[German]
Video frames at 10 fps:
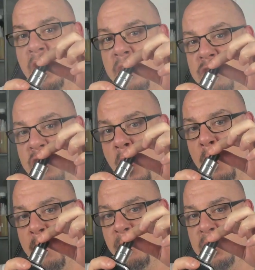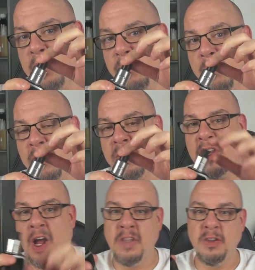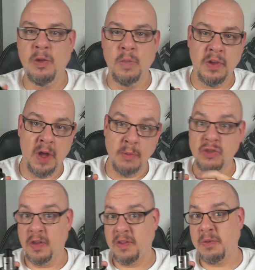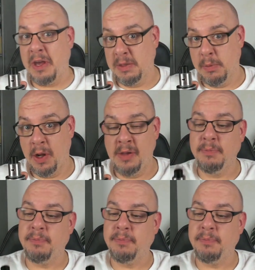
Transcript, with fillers: die Schrauben, die den 510er halten, gelöst haben, schon das zweite Mal.